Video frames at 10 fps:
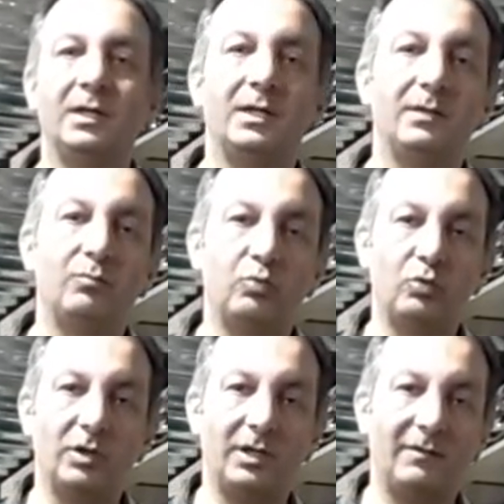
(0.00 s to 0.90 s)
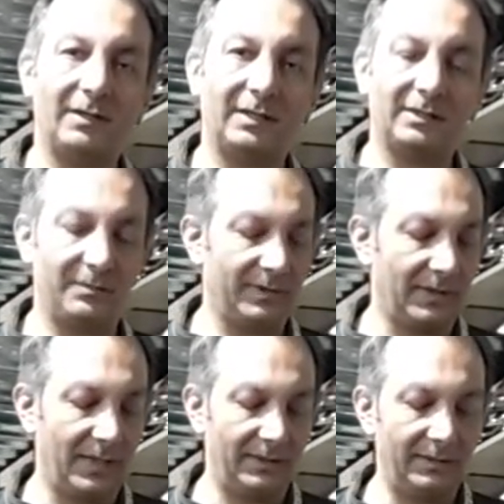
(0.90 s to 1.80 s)
bu havalandırma
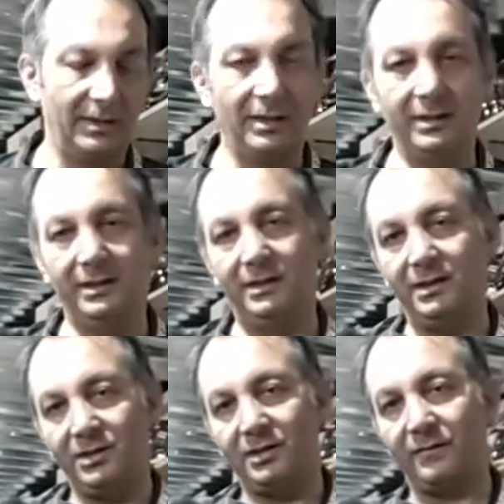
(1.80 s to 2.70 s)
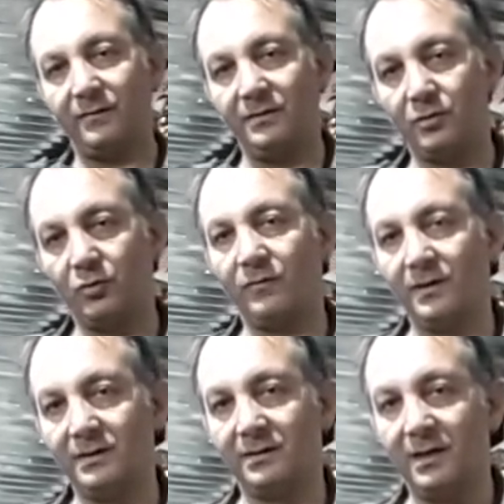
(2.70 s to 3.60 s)
sayesinde hani iç tarafınız çok
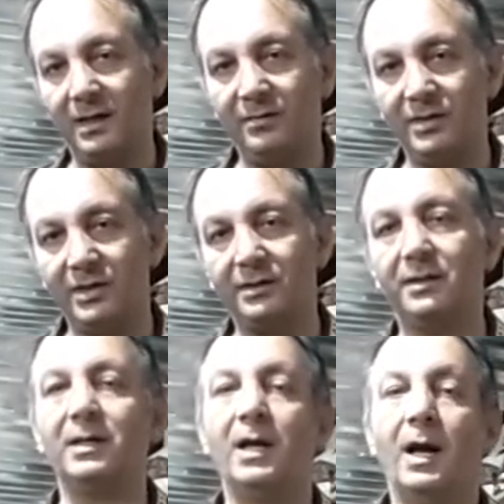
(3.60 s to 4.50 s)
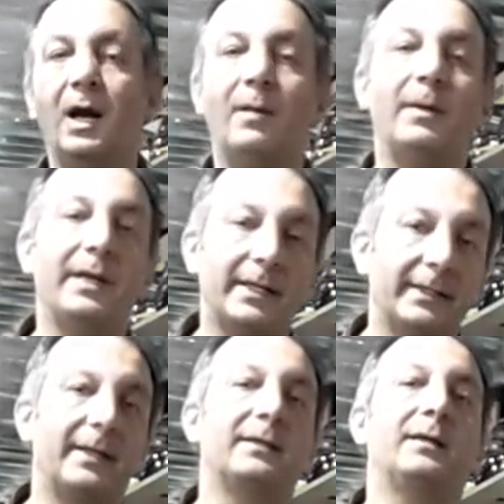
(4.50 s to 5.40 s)
fazla terlemeyecektir. Ama ne
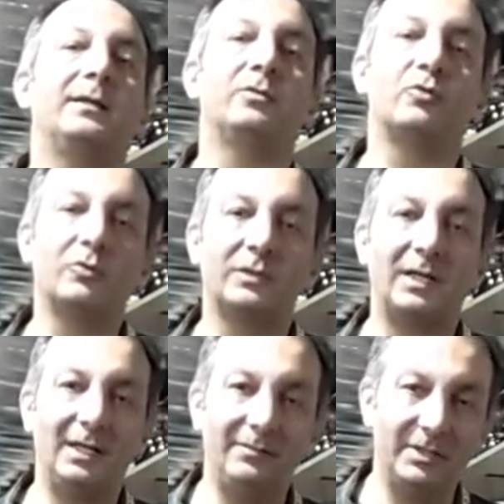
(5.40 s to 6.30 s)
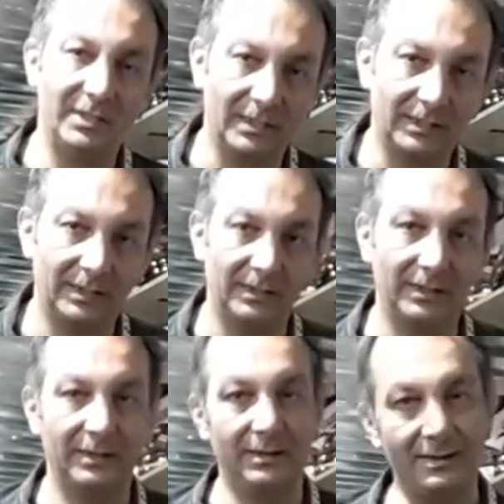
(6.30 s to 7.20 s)
kadar da hani çok terlemeyecek
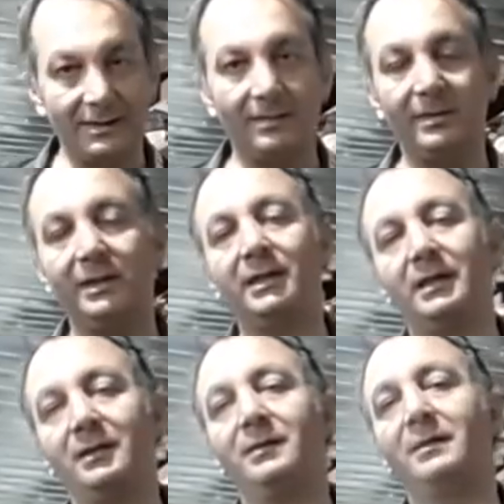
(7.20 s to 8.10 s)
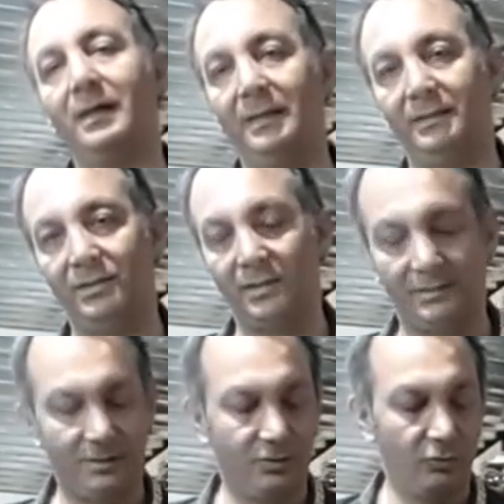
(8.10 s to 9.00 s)
desem de yine de
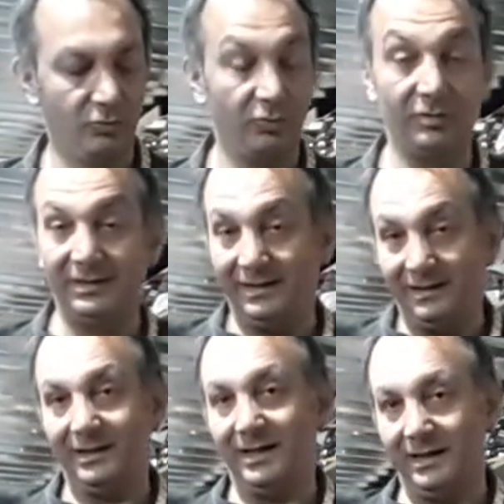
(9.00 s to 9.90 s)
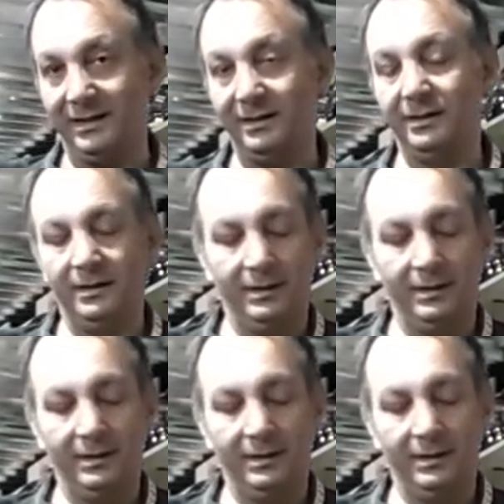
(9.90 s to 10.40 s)
terletecektir. Çünkü deri yani.